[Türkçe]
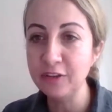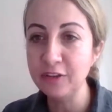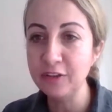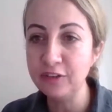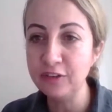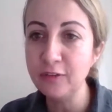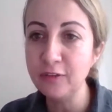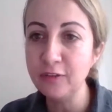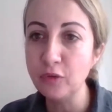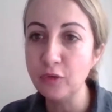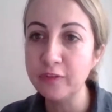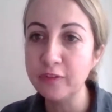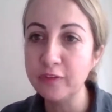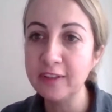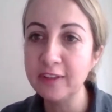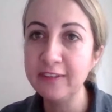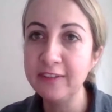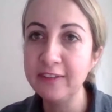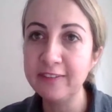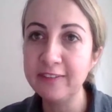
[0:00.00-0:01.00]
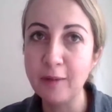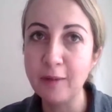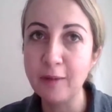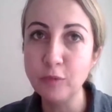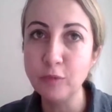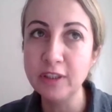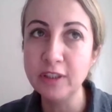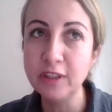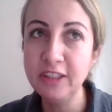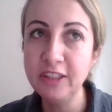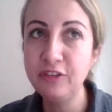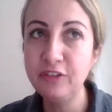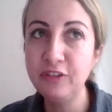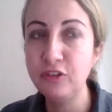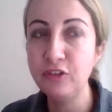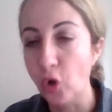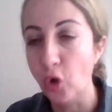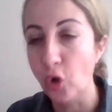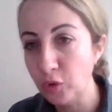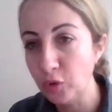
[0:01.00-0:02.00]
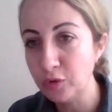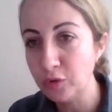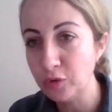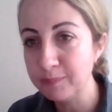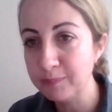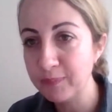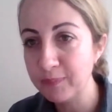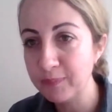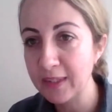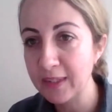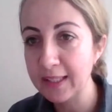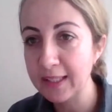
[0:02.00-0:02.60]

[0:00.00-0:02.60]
Kışın nasıl olsa İstanbul'da iş yok